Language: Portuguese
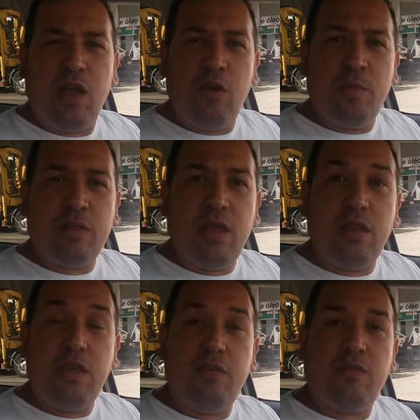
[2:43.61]
É uma
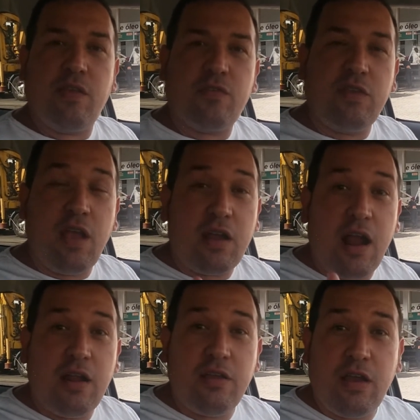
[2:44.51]
delícia, assim, a
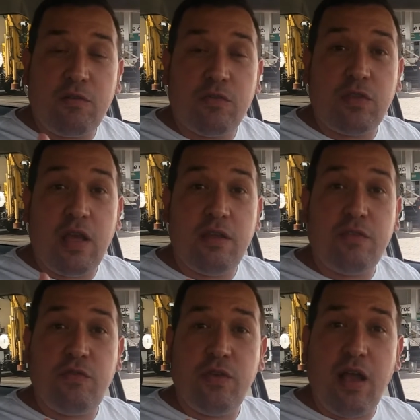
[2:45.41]
carne, e a costela
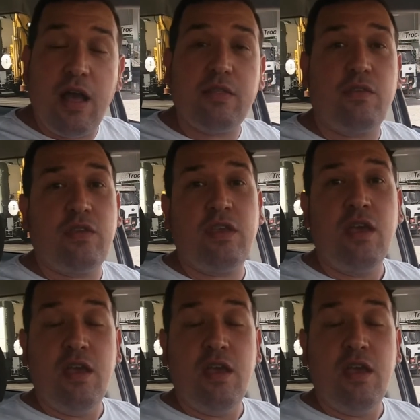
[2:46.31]
desfiada, assim.